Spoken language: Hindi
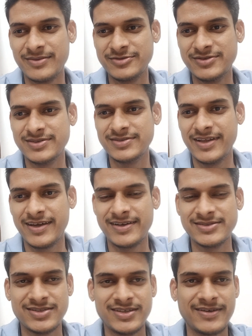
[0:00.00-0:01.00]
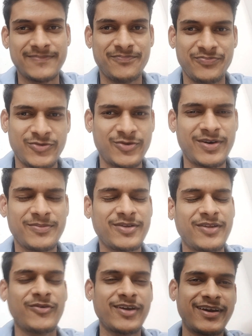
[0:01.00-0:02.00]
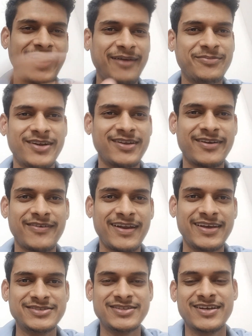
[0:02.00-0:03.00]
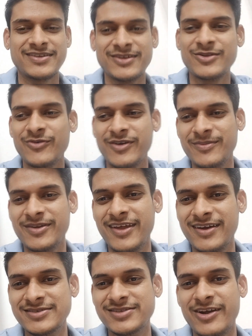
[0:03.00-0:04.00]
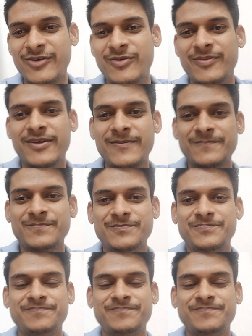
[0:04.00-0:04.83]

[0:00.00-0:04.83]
लगा मुझे देखना चाहिए थोड़ा मुझे वही क्राइम थ्रिलर वाले अच्छे लगते हैं तो वही मैं देखने जा रहा हूँ अभी